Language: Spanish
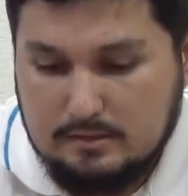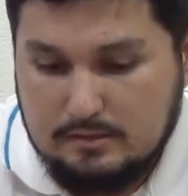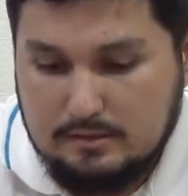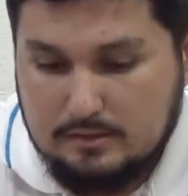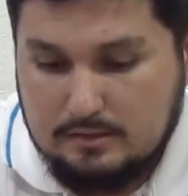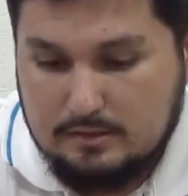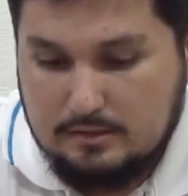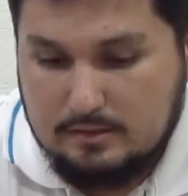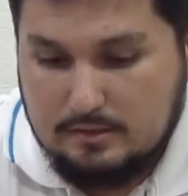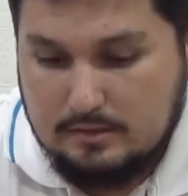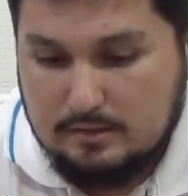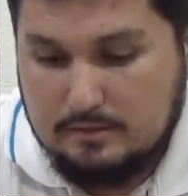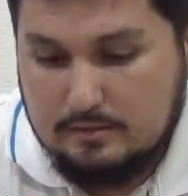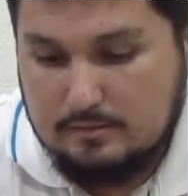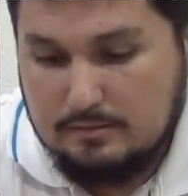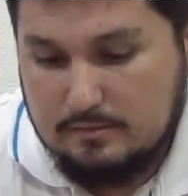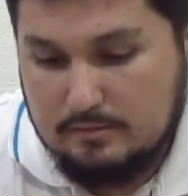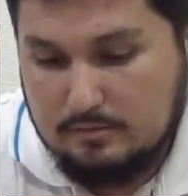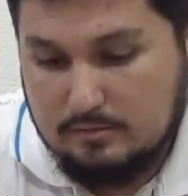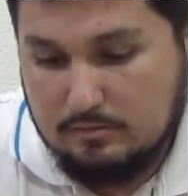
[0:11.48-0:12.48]

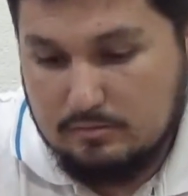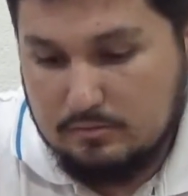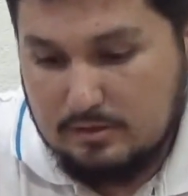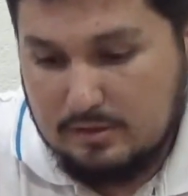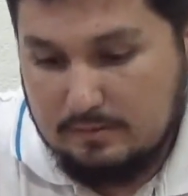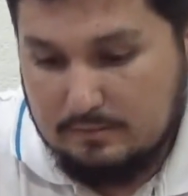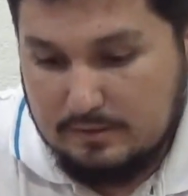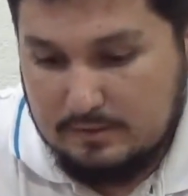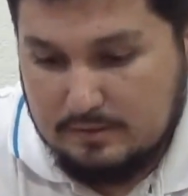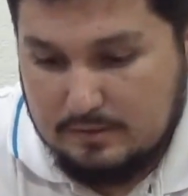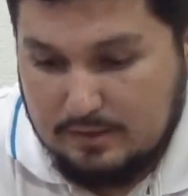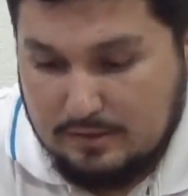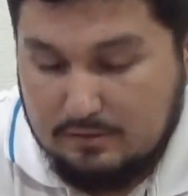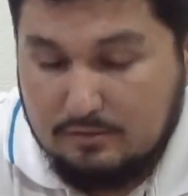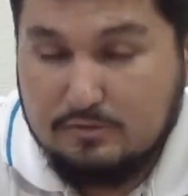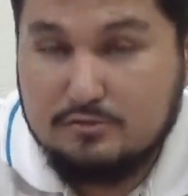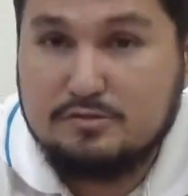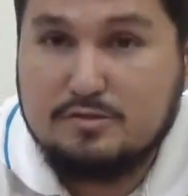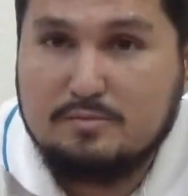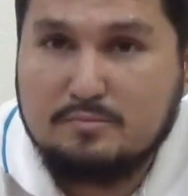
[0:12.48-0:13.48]
Y justamente
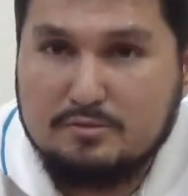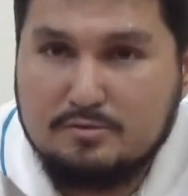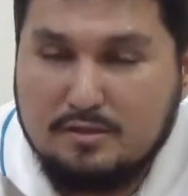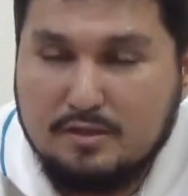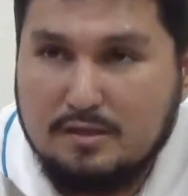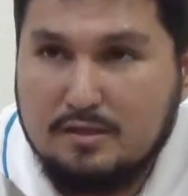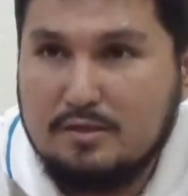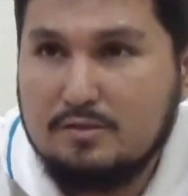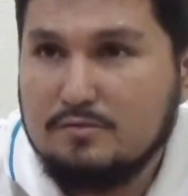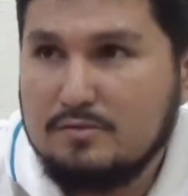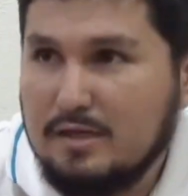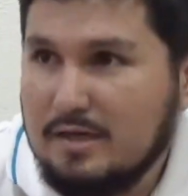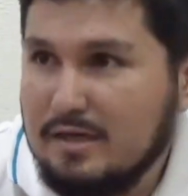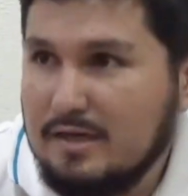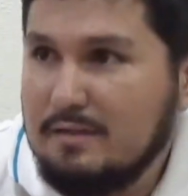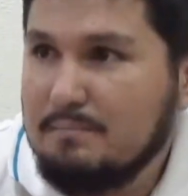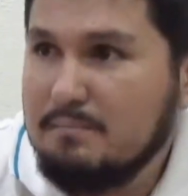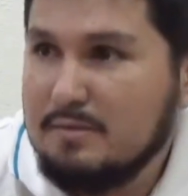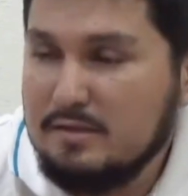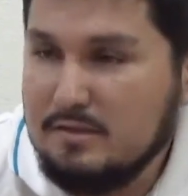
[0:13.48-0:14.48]
anoche hemos tenido una
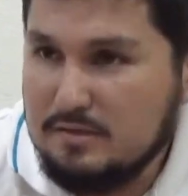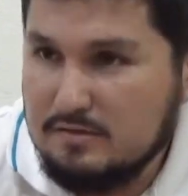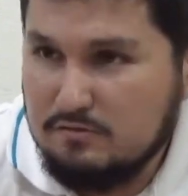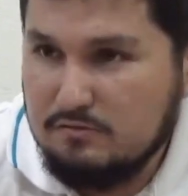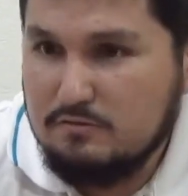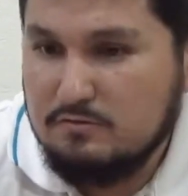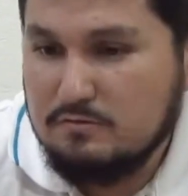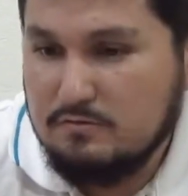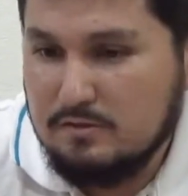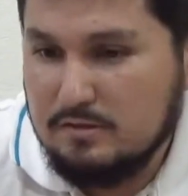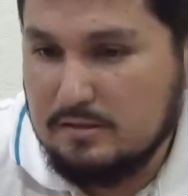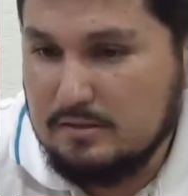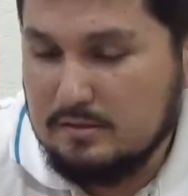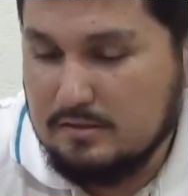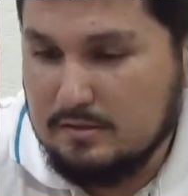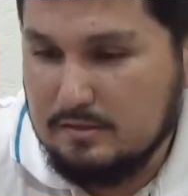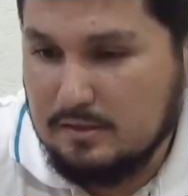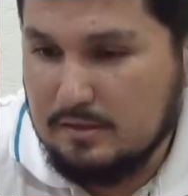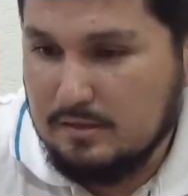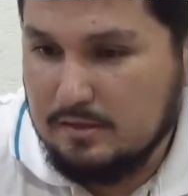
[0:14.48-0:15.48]
gran bendición
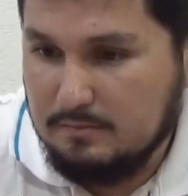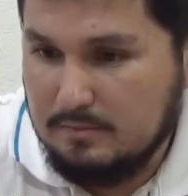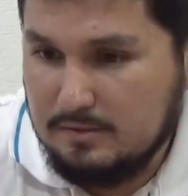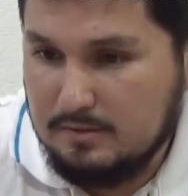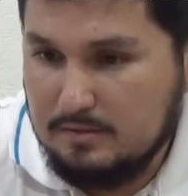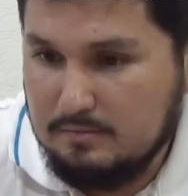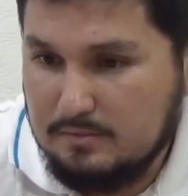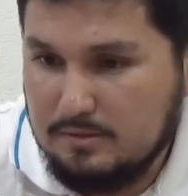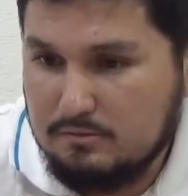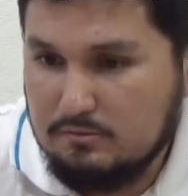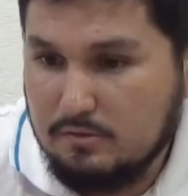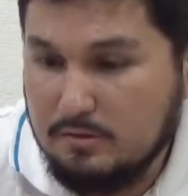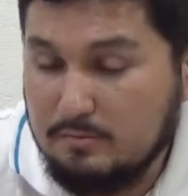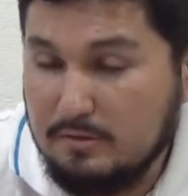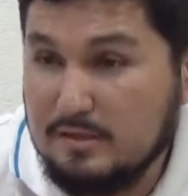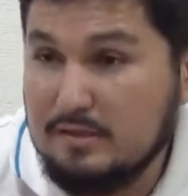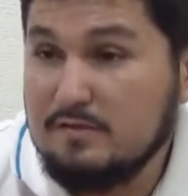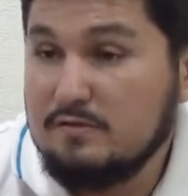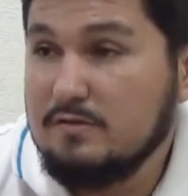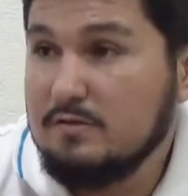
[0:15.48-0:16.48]
en, el departamento del
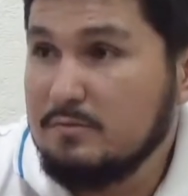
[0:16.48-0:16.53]
Beni.